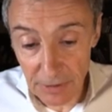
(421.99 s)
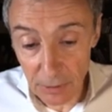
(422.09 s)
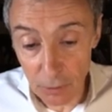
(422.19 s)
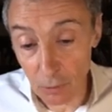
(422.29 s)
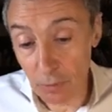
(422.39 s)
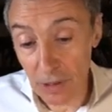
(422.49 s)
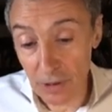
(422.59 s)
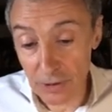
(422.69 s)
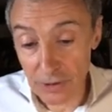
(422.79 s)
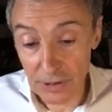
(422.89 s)
Oui, on, parle,
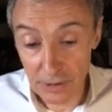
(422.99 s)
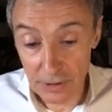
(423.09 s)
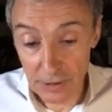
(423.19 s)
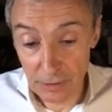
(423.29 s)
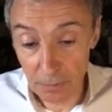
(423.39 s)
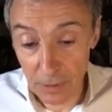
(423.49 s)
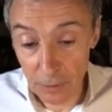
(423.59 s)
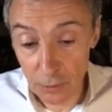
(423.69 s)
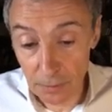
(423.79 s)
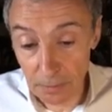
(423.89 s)
alors c'est on parle
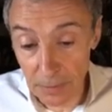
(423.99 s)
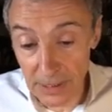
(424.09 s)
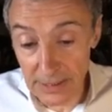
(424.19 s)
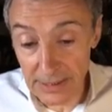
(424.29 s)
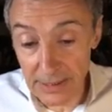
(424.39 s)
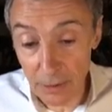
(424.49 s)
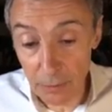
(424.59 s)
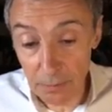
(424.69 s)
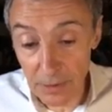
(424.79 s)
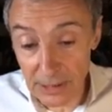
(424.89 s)
du nom de P ici. Le
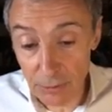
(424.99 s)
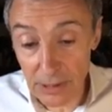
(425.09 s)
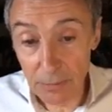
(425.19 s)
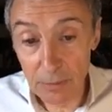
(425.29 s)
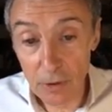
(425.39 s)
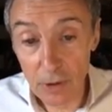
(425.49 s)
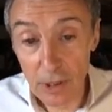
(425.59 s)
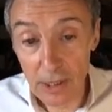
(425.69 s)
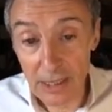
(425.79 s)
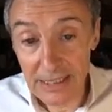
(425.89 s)
nom de P, c'est tout simplement
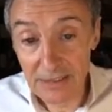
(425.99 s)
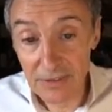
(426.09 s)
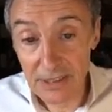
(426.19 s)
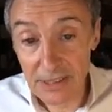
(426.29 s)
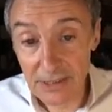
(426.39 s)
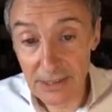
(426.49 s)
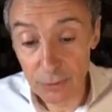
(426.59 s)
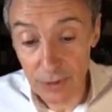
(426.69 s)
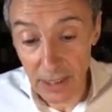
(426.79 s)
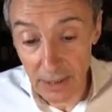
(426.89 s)
l'activité
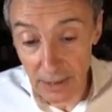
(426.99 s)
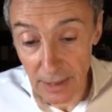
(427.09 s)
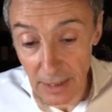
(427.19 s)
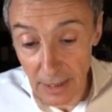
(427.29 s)
sinusale.